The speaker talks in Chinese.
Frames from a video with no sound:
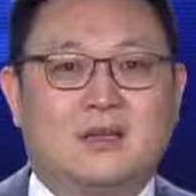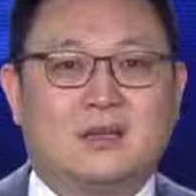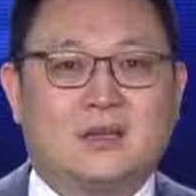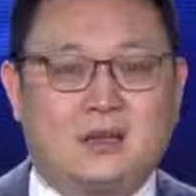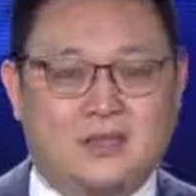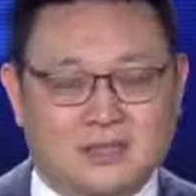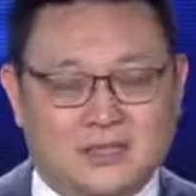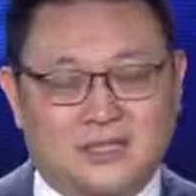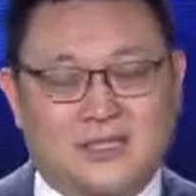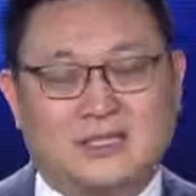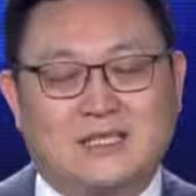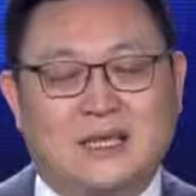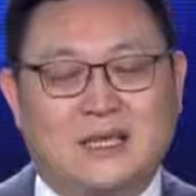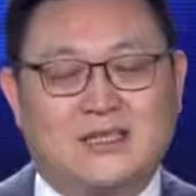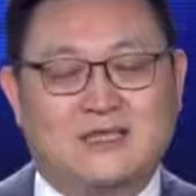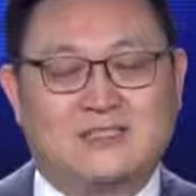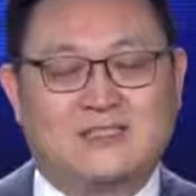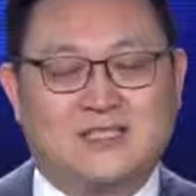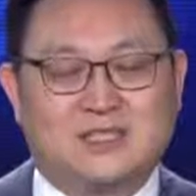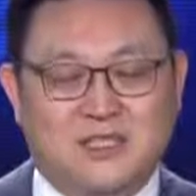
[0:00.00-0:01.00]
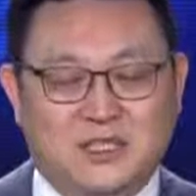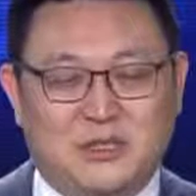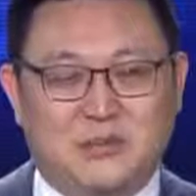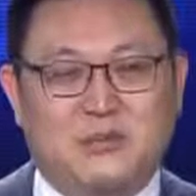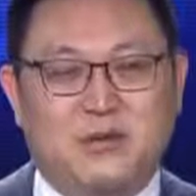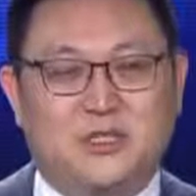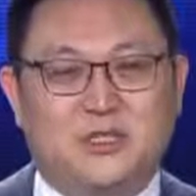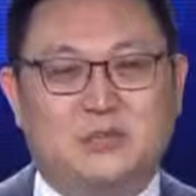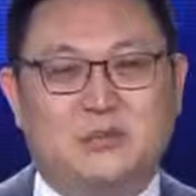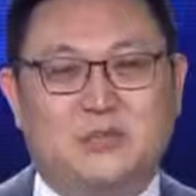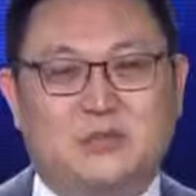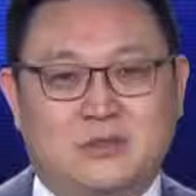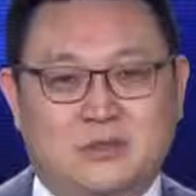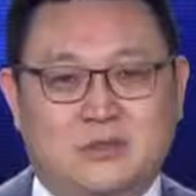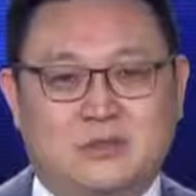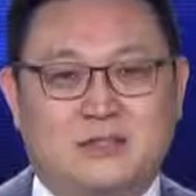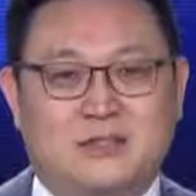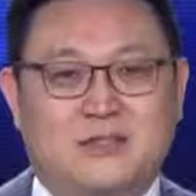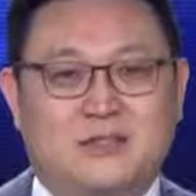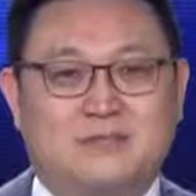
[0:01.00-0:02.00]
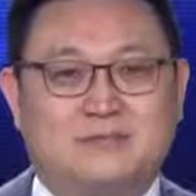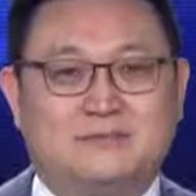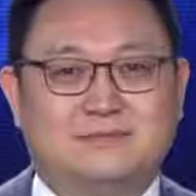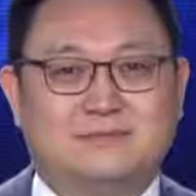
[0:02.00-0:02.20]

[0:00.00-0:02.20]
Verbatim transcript: 好，谢谢大家。今天的微视频就到这里。